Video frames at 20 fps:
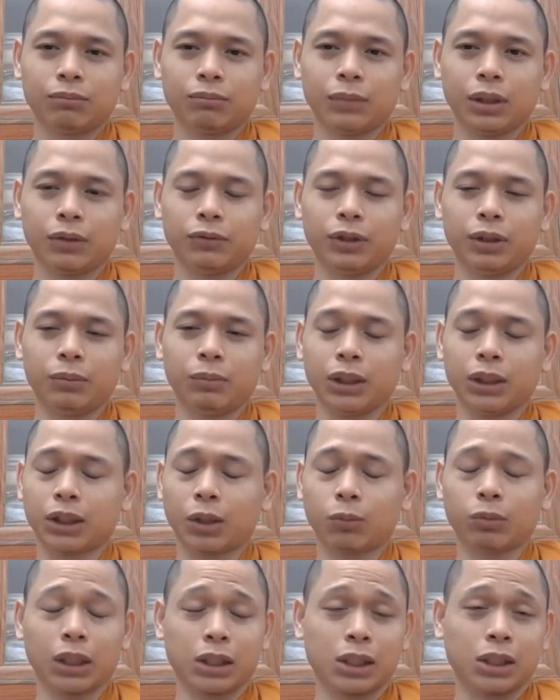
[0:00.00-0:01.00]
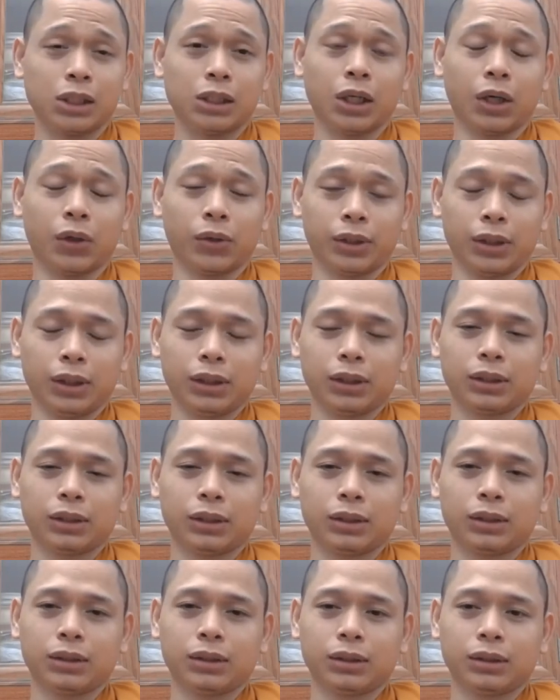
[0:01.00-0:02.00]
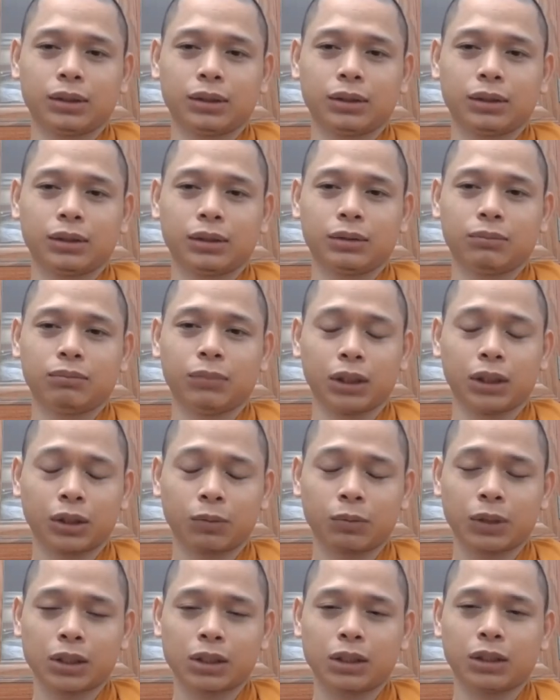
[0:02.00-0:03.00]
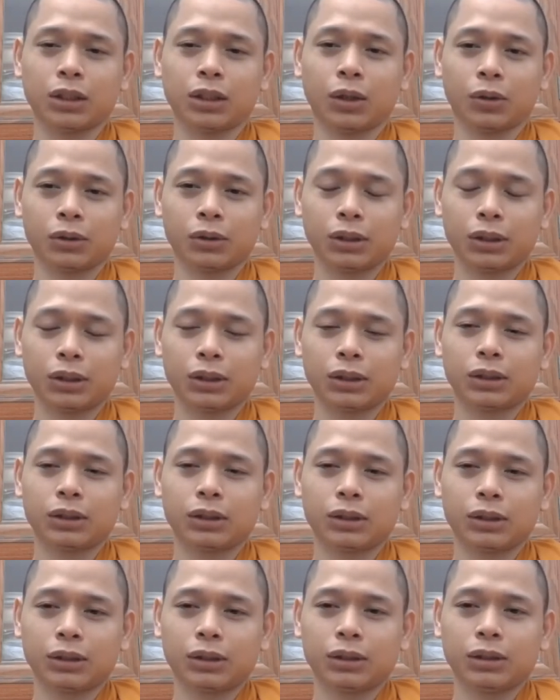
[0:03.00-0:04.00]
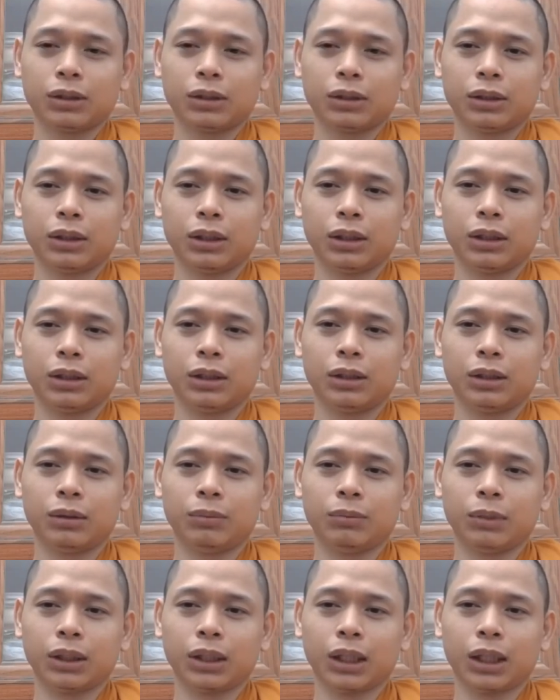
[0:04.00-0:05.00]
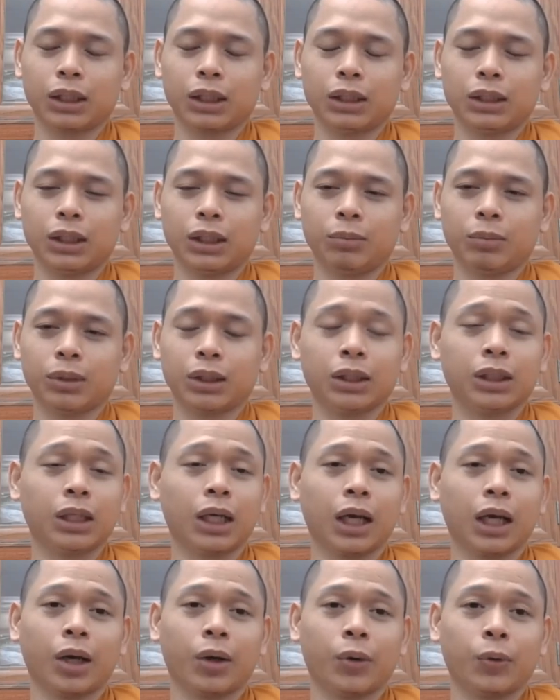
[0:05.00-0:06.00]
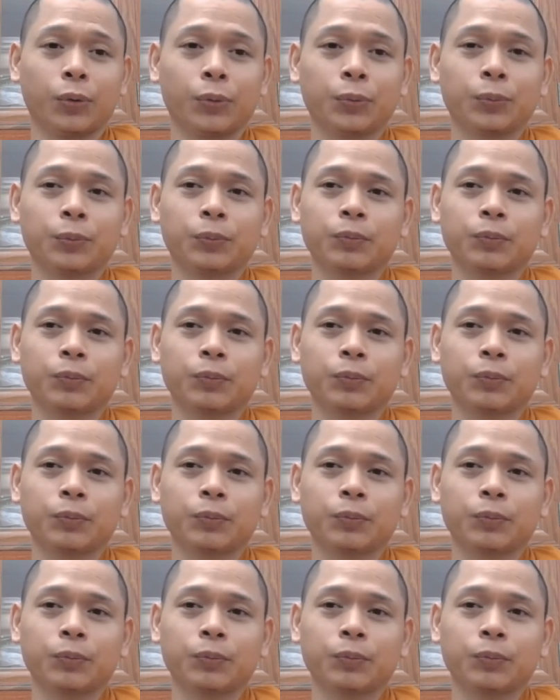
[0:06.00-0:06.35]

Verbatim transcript: bởi vì mình không thực sự giỏi mình không thực sự giỏi thì mình lấy cái gì mình tự hào